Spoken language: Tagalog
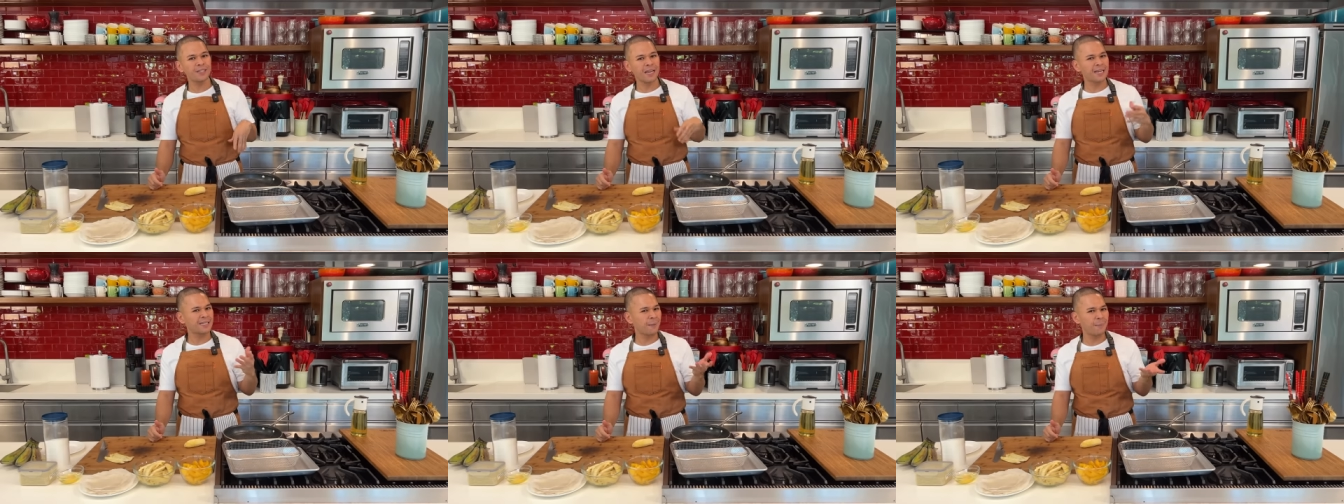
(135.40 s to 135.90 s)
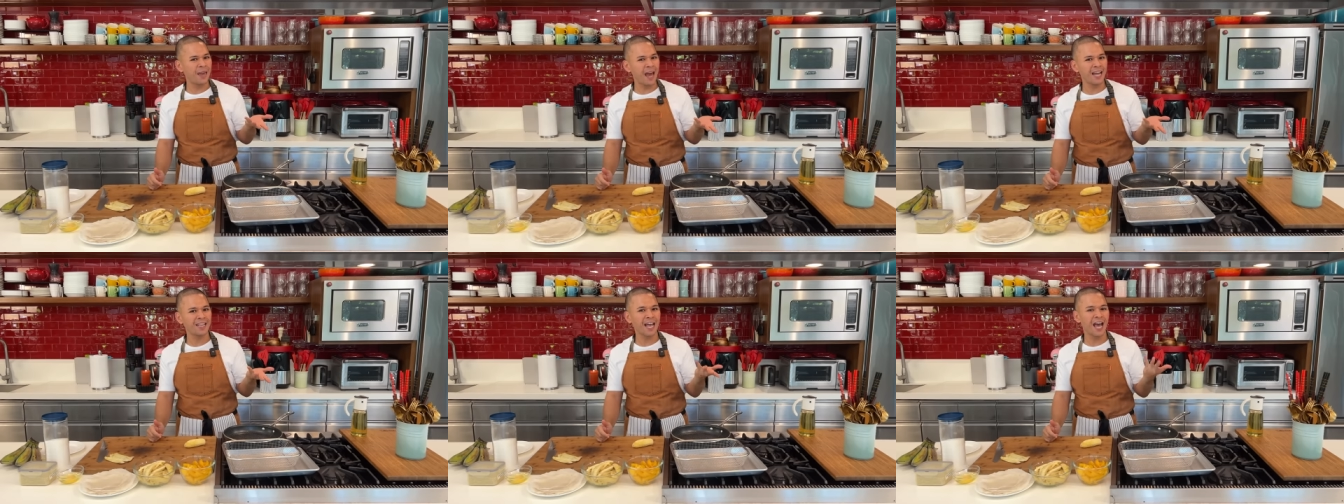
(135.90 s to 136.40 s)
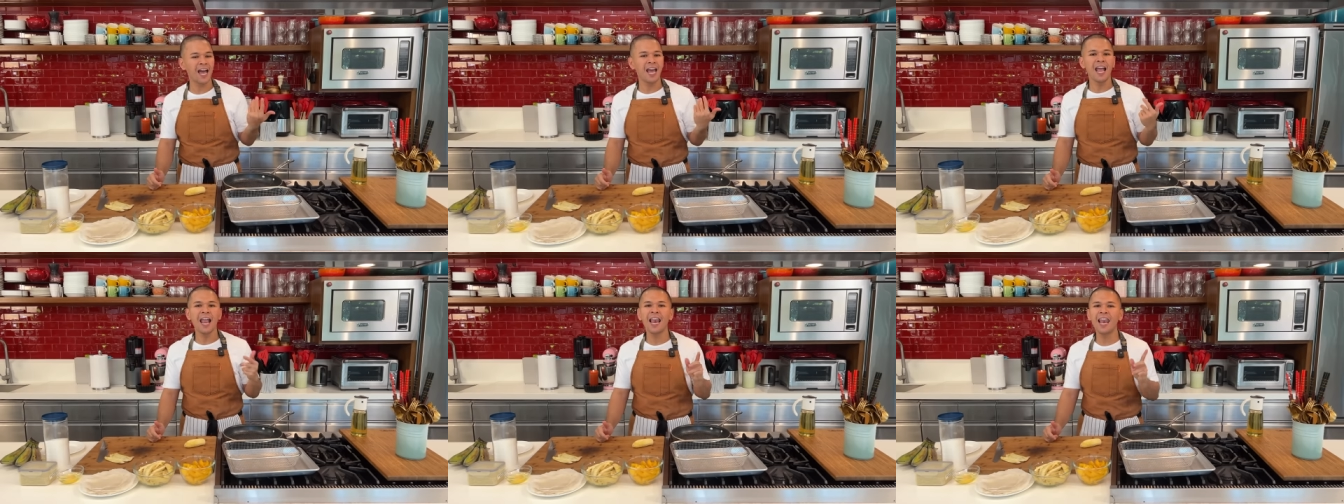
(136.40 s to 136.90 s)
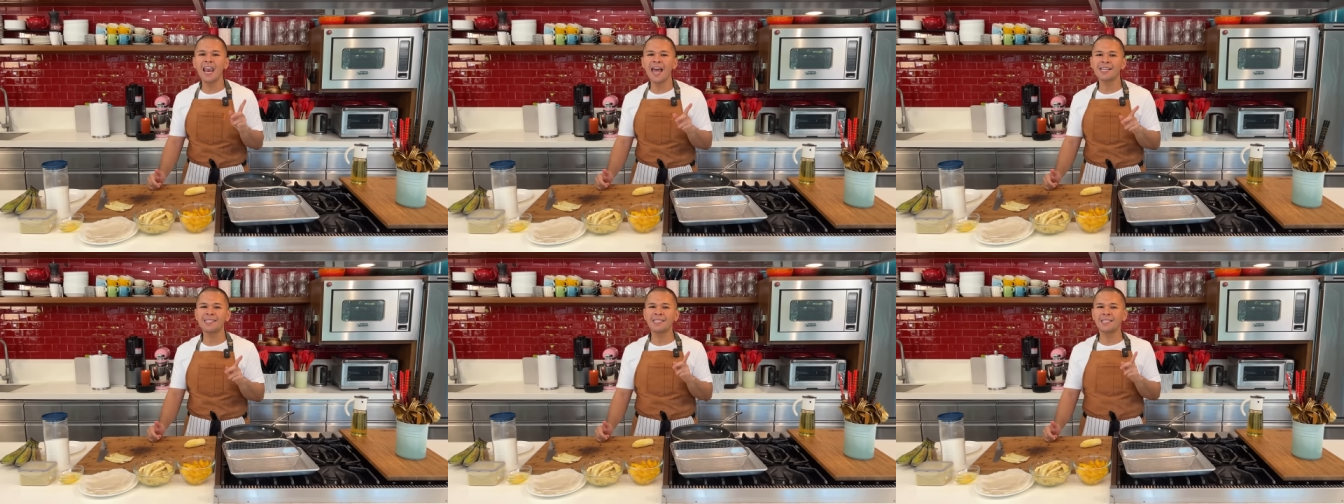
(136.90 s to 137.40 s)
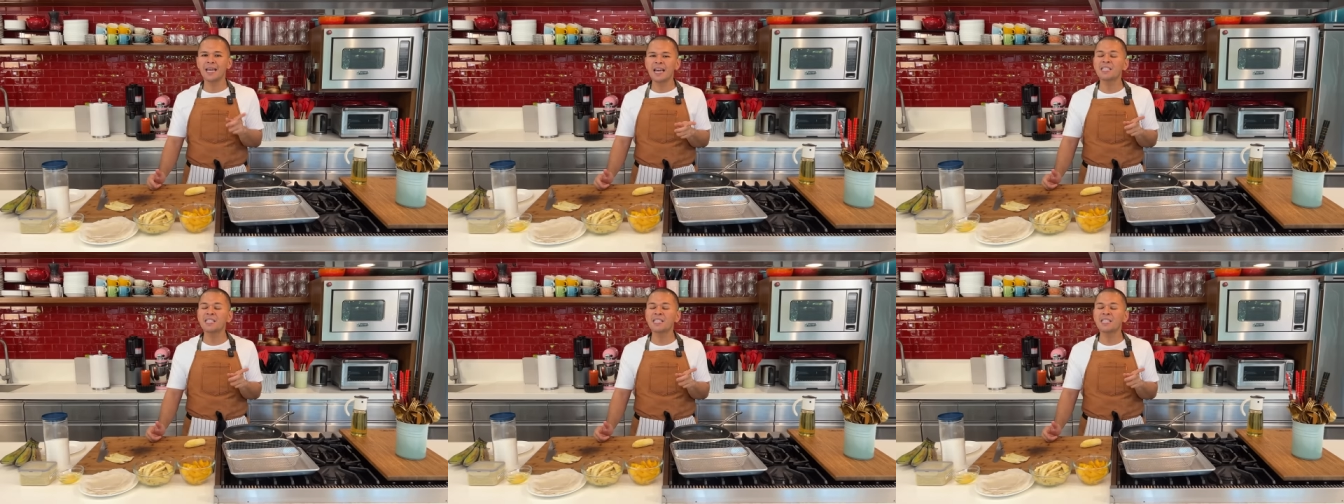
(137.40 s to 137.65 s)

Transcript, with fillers: sa kasabihan na less